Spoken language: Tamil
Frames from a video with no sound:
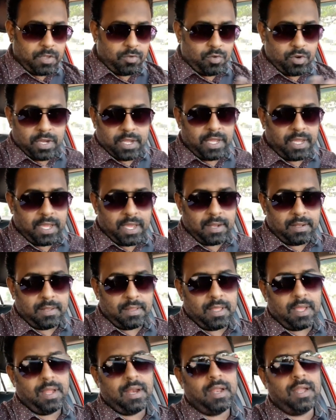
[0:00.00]
இவங்க
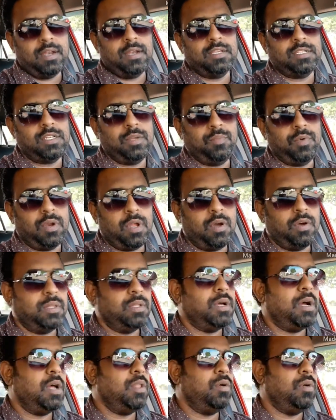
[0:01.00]
இங்கேருந்து தான் எல்லாம் டிஸ்ட்ரிபியூட்
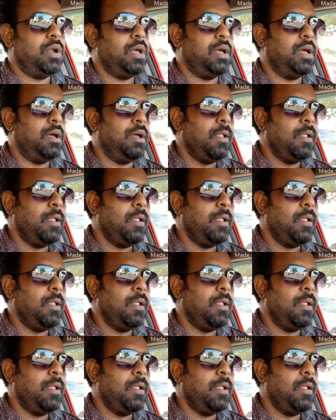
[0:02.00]
ஆகுது அதோட